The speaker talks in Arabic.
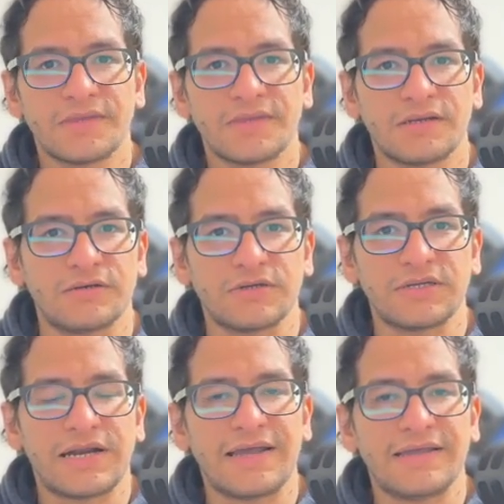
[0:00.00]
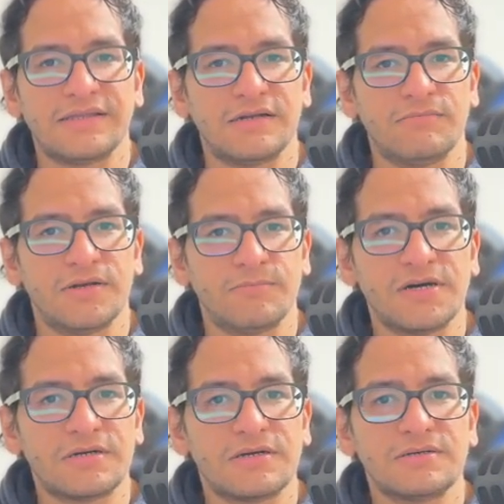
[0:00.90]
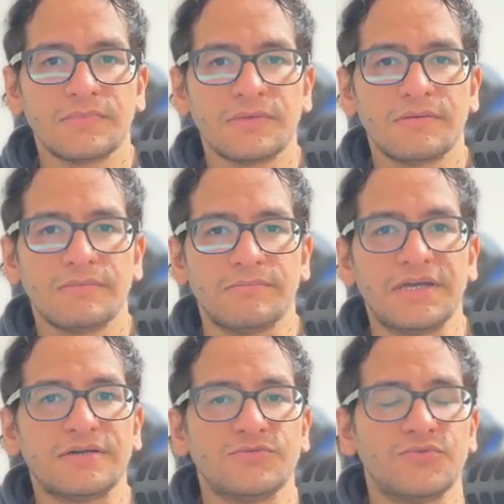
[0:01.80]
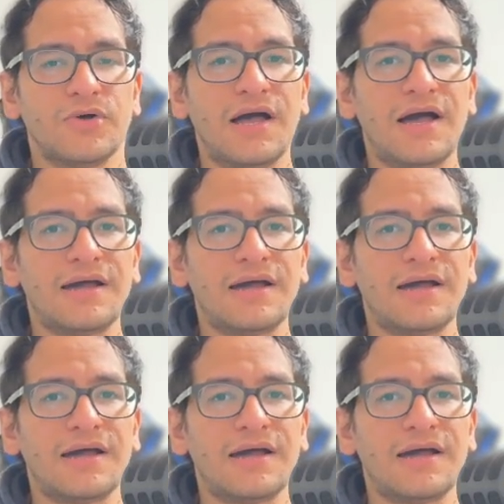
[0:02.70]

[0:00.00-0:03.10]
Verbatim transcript: غير عادل بالمرة بياخدوا أعلى